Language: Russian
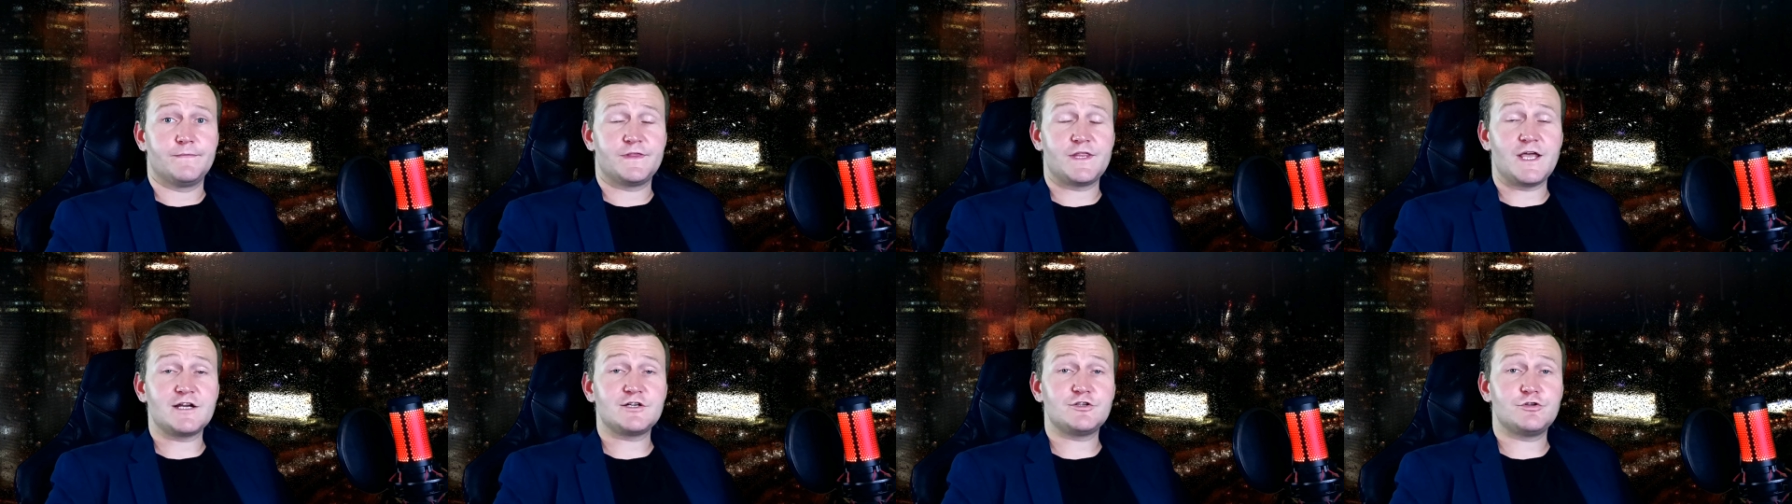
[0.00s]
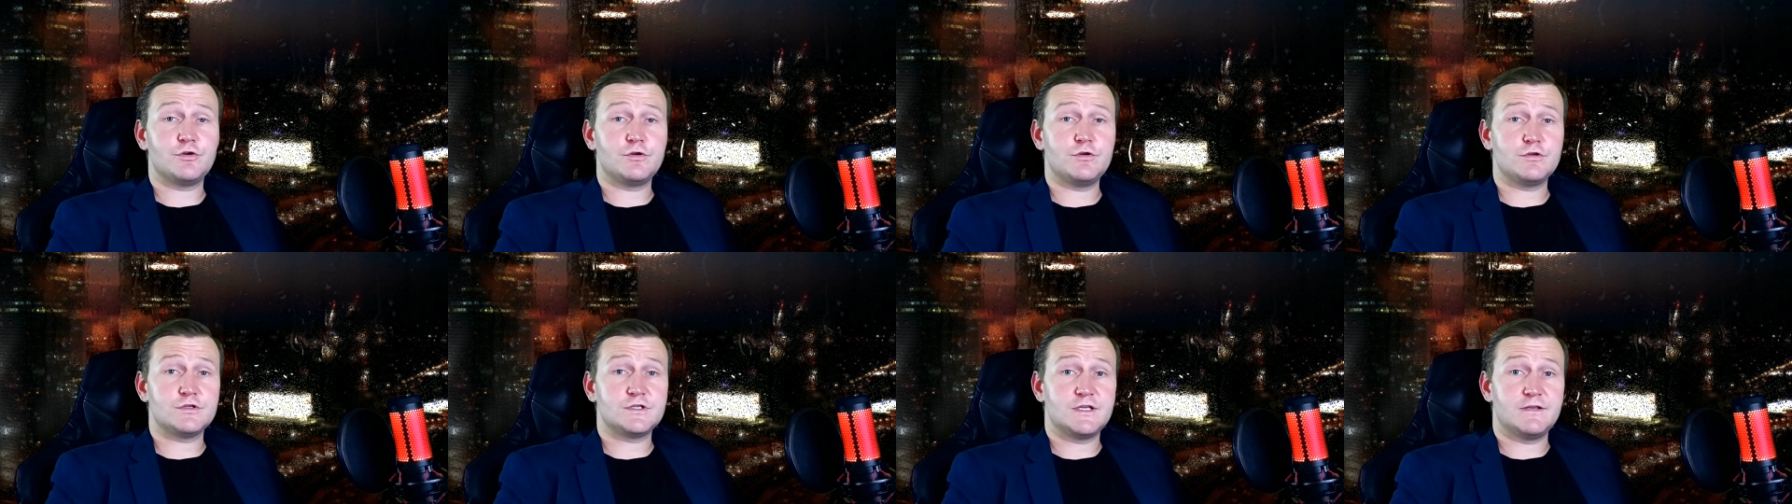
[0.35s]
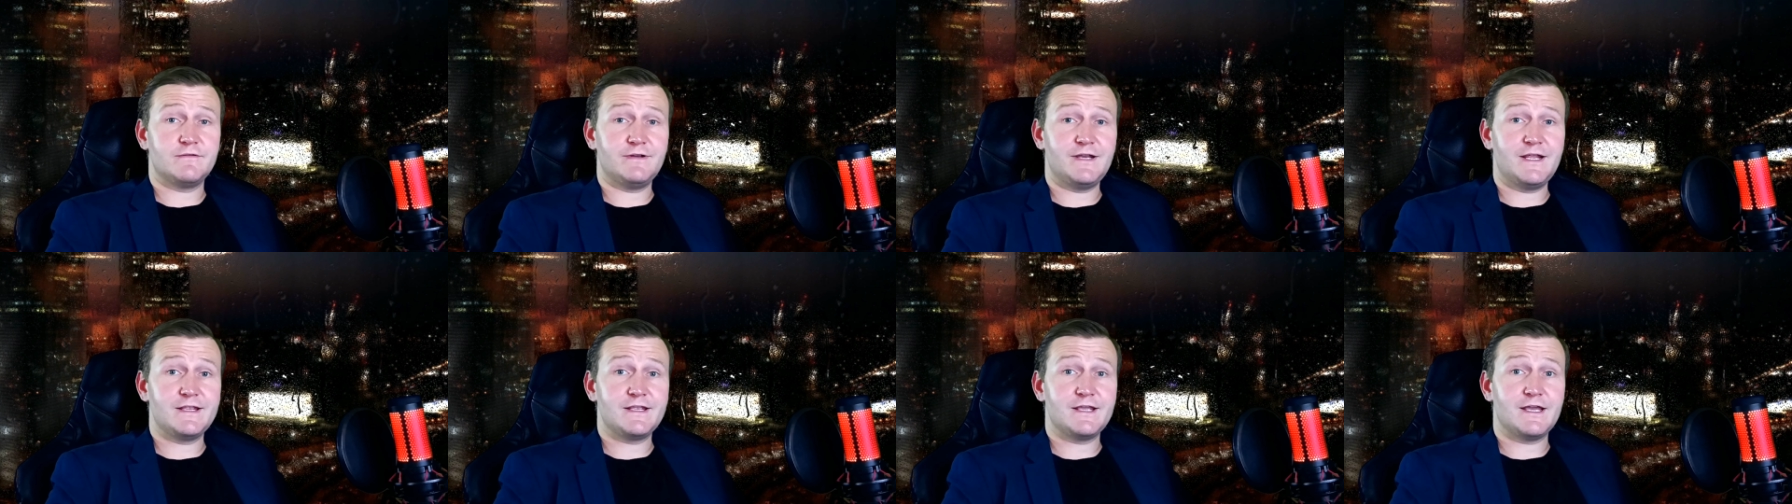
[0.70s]
Так что ее
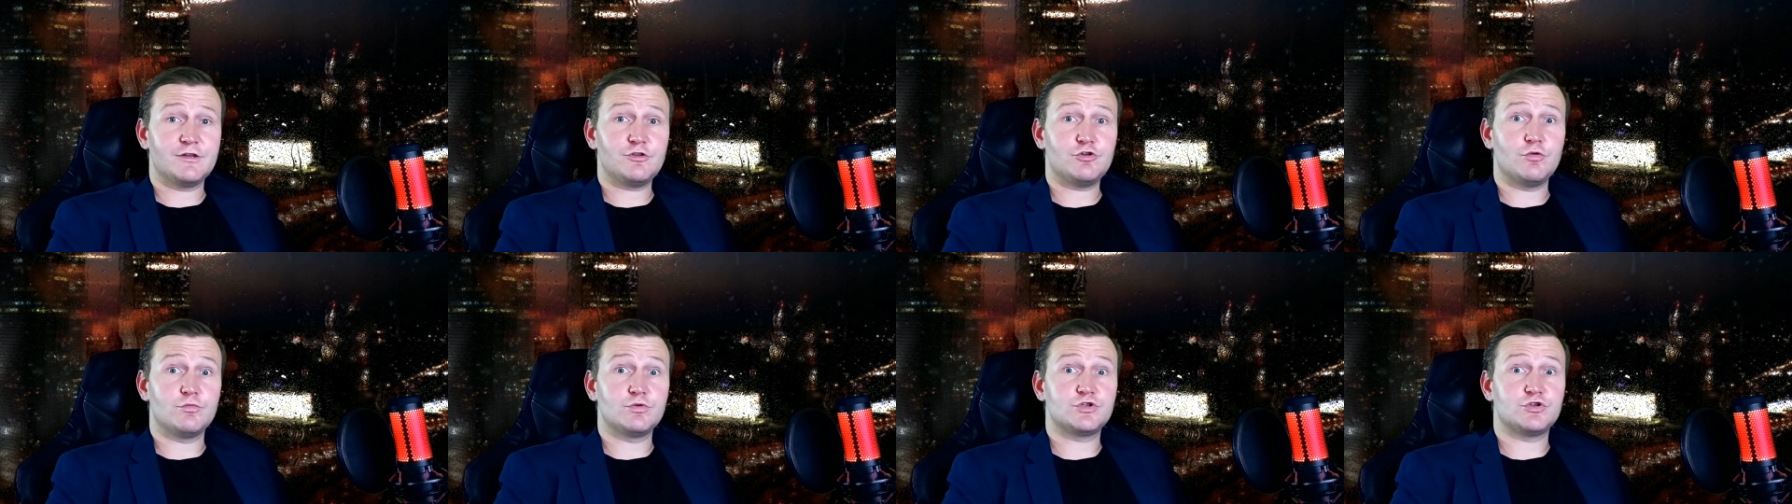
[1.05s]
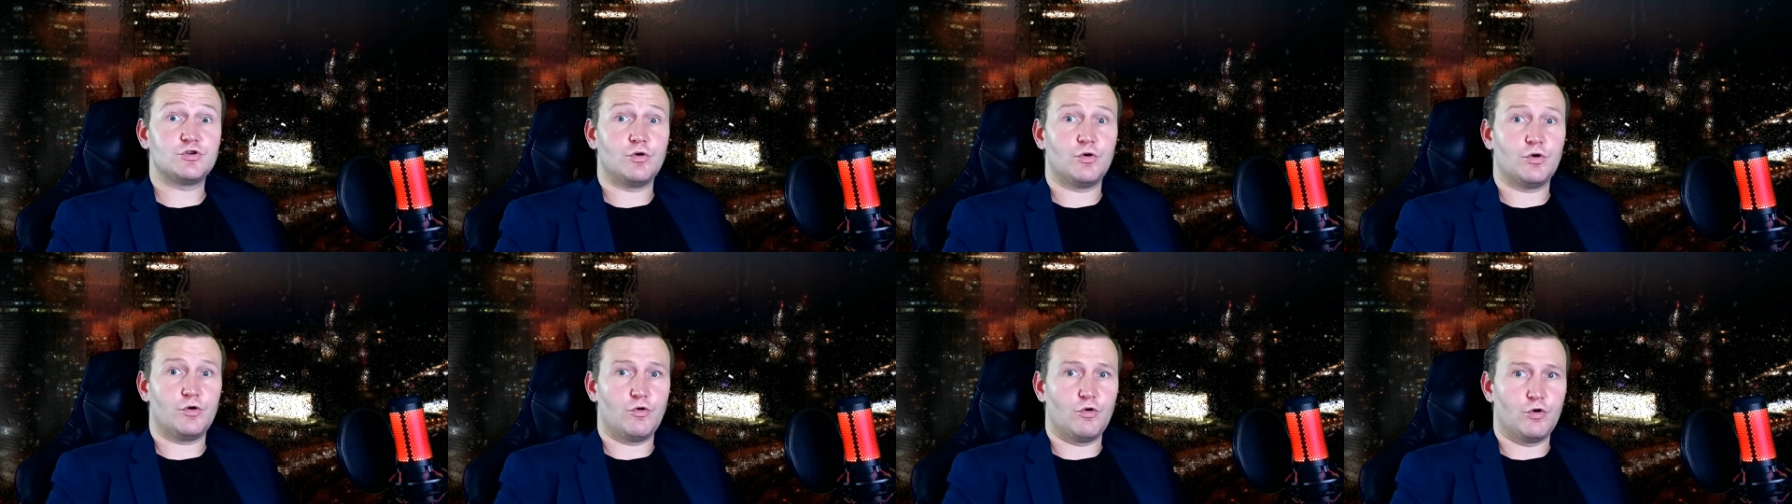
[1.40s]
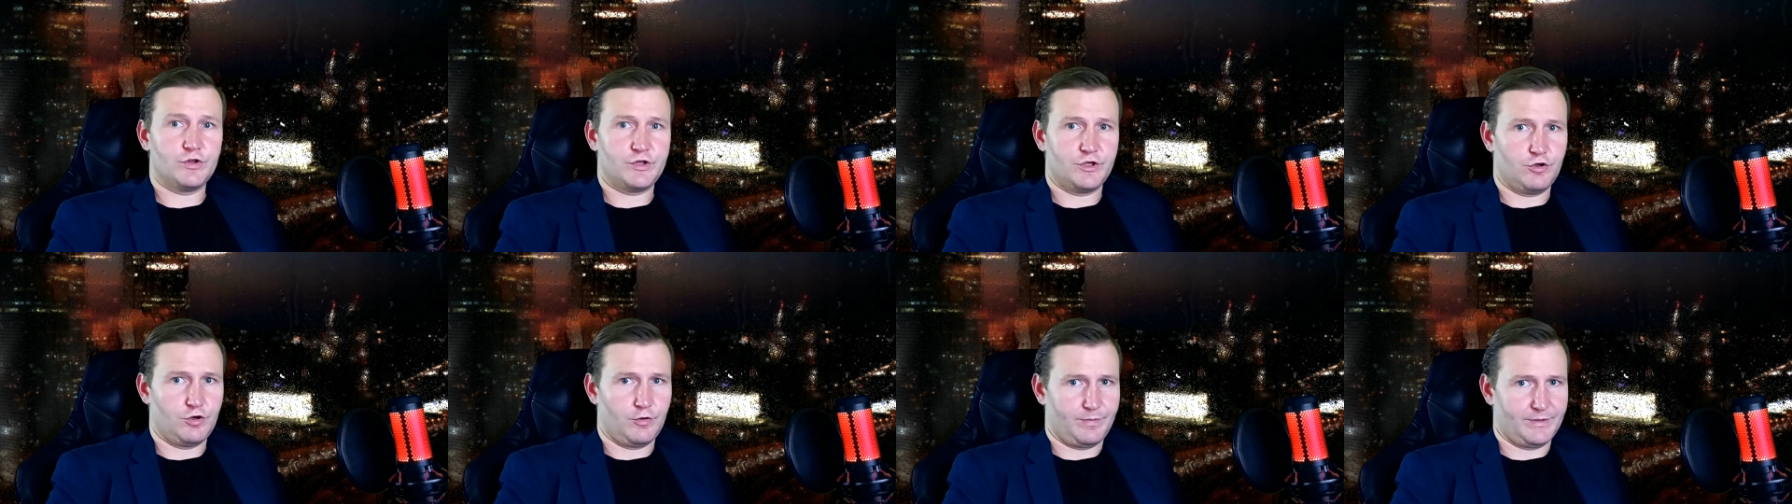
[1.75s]
заявление о том, что
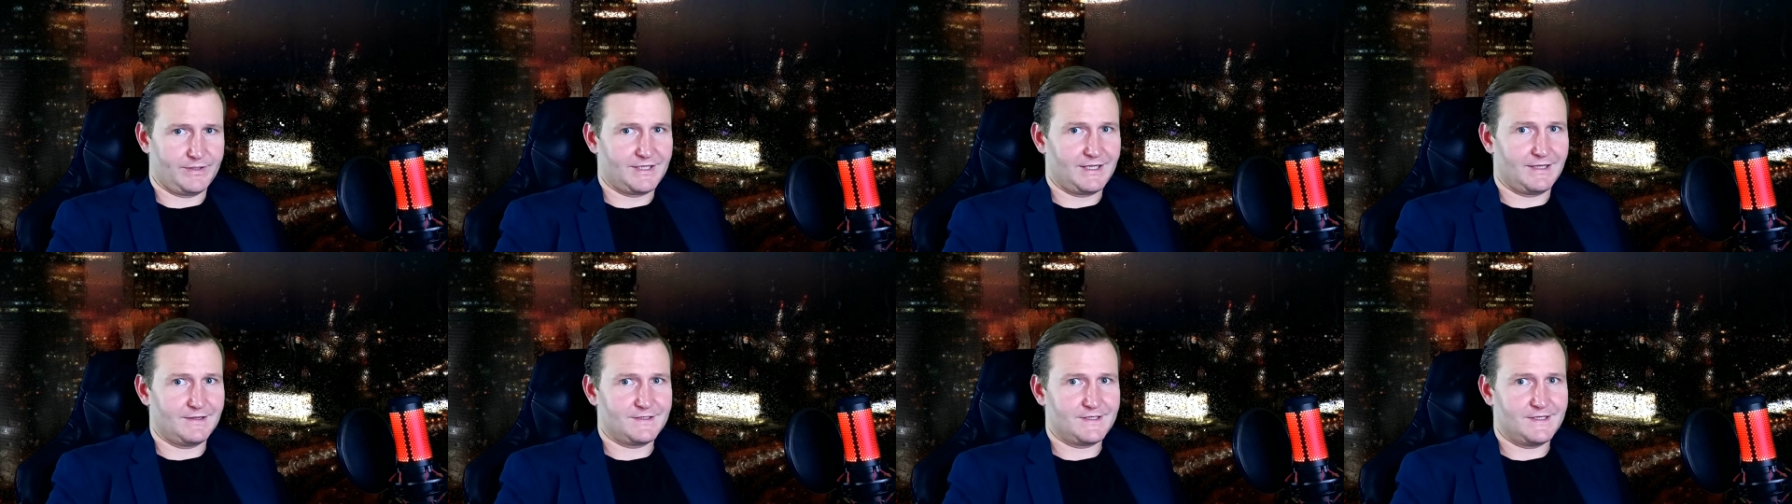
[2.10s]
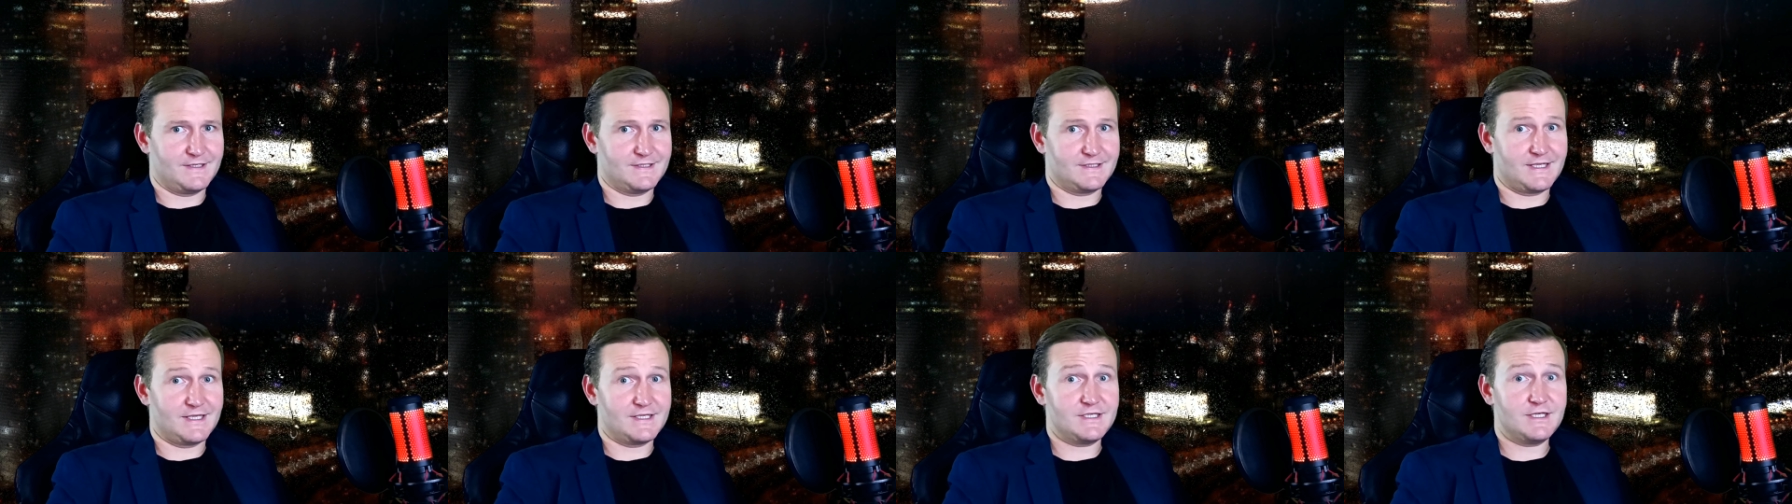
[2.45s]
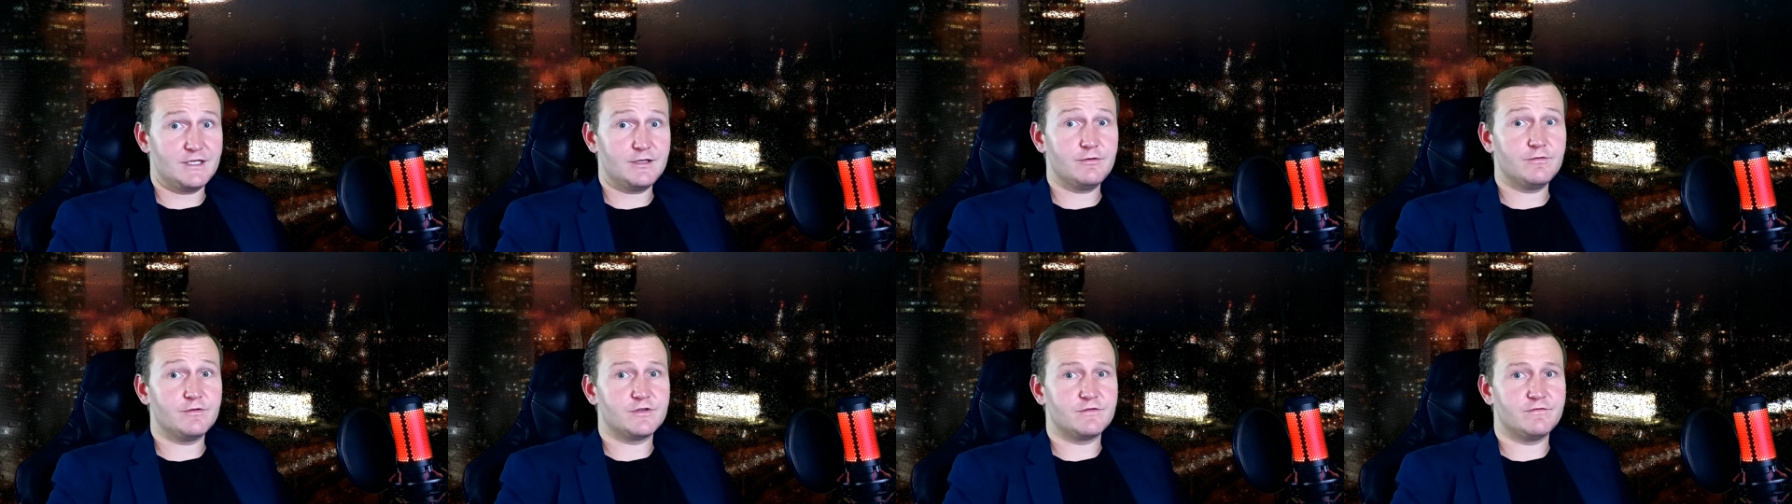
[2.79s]
он ее пытался
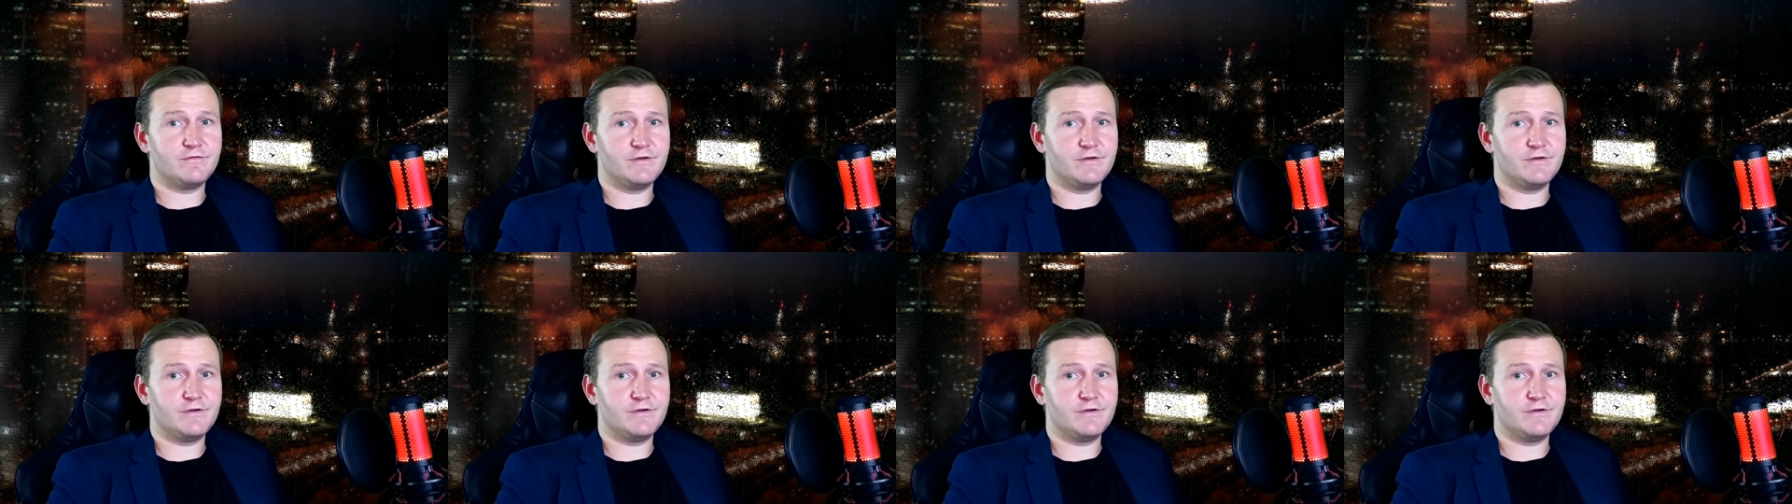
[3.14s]
изнасиловать,